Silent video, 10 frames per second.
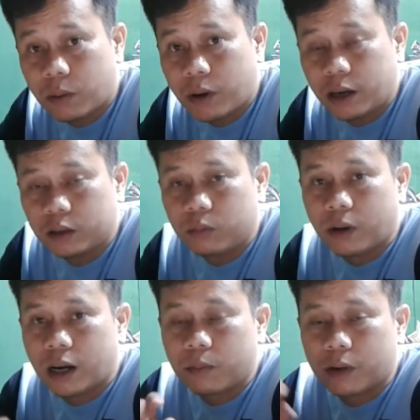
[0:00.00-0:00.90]
apa-apa itu
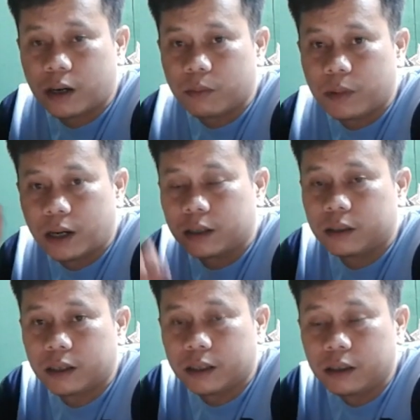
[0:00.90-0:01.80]
malah menambah
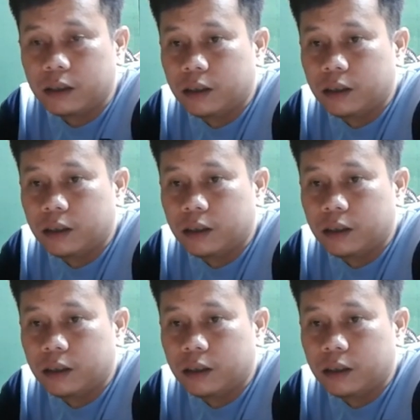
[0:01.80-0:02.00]
nilai